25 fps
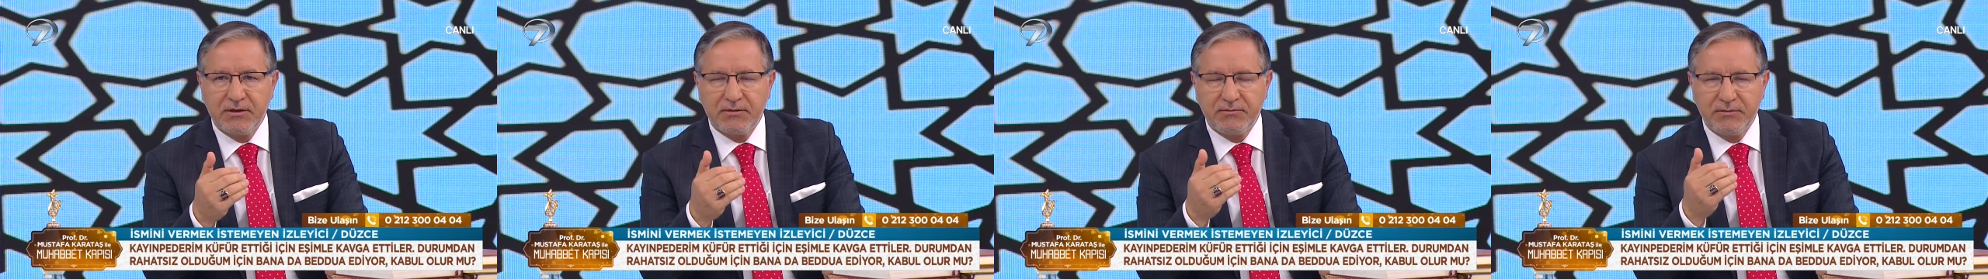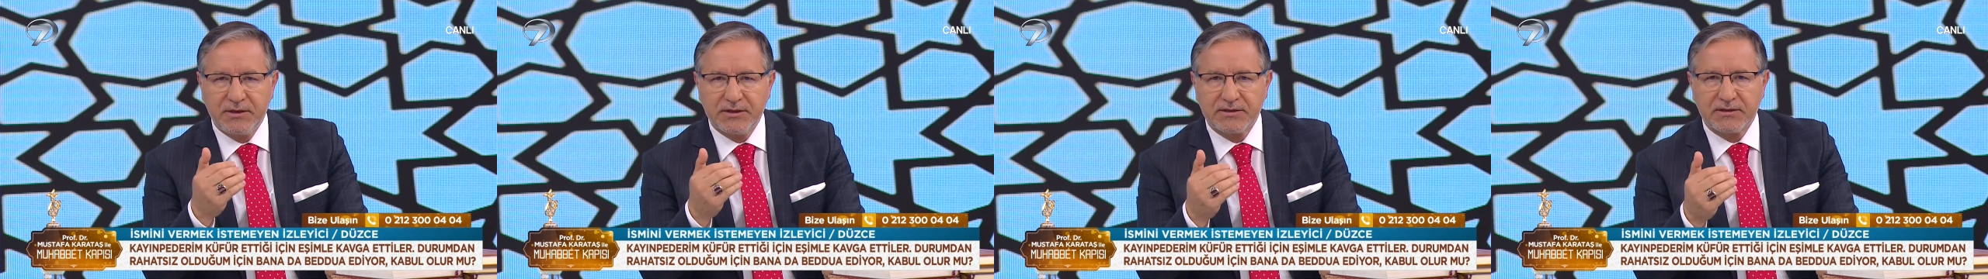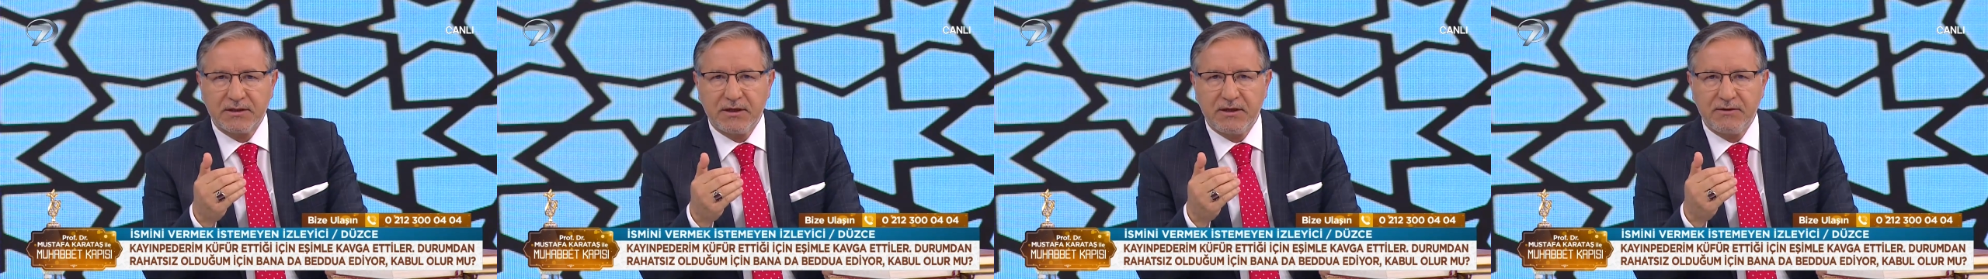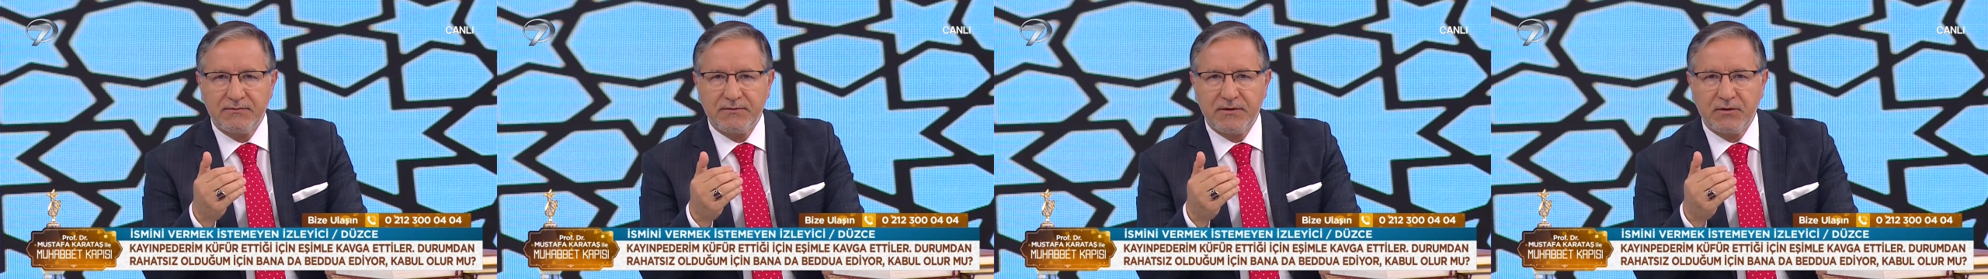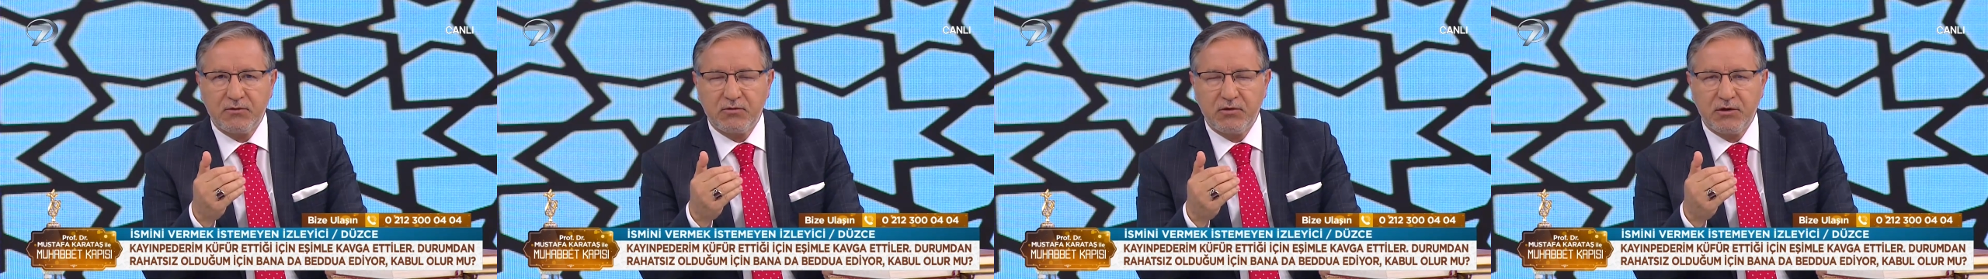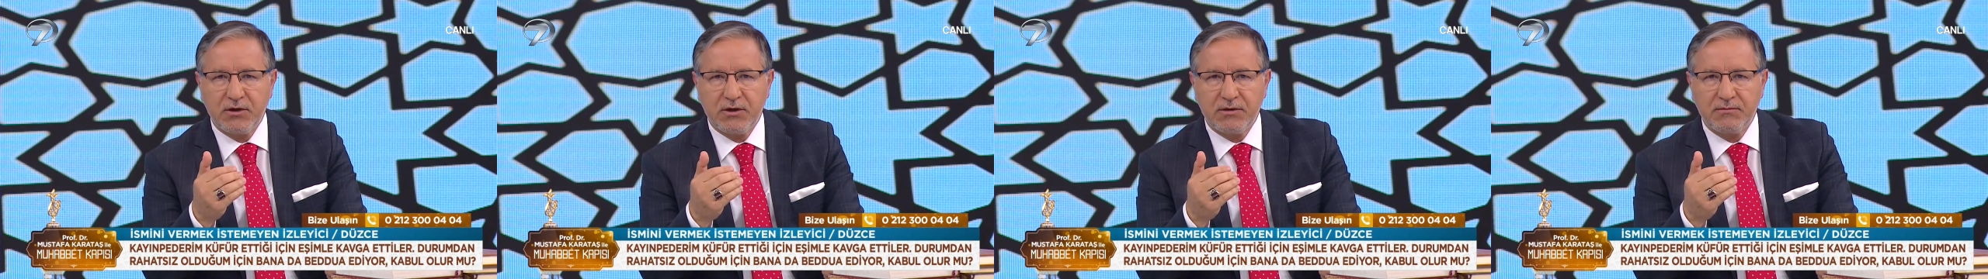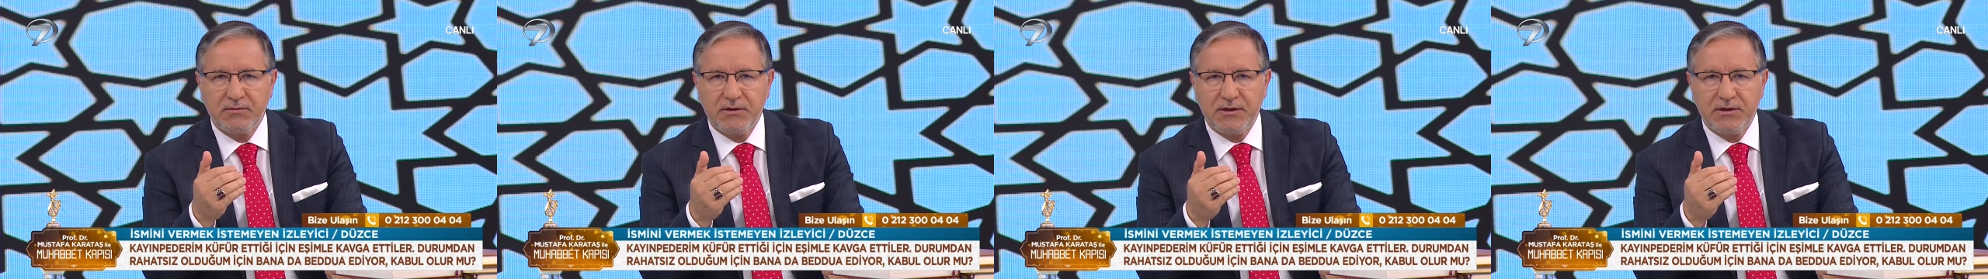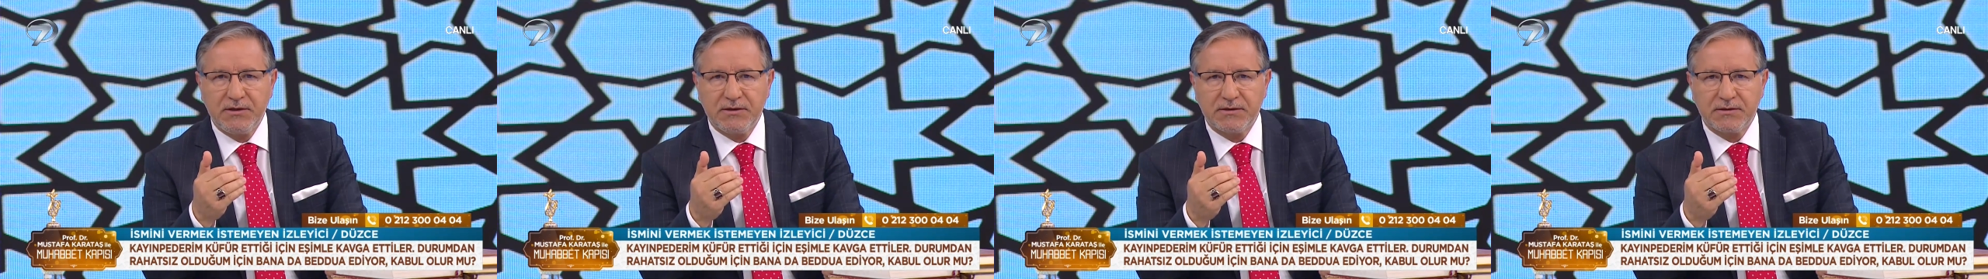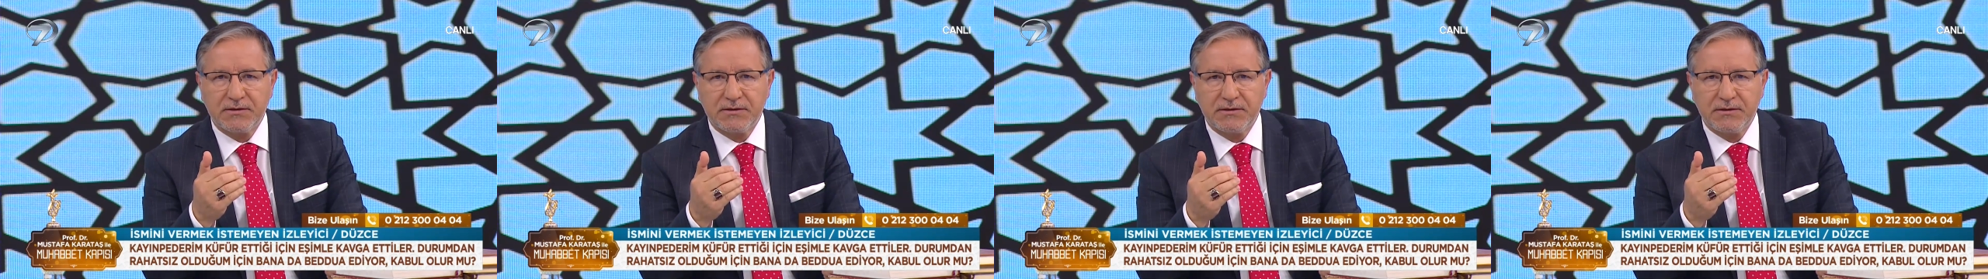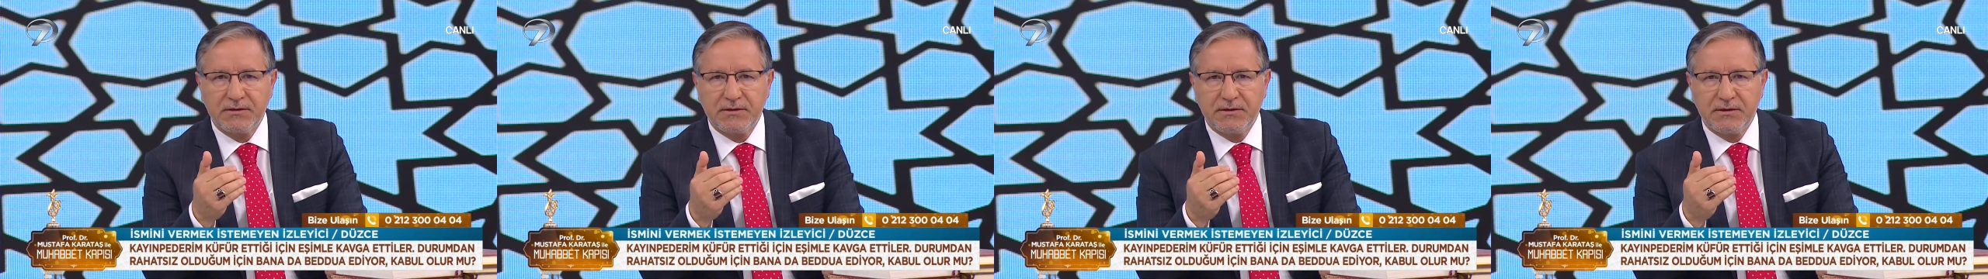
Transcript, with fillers: mesafe koyabilir.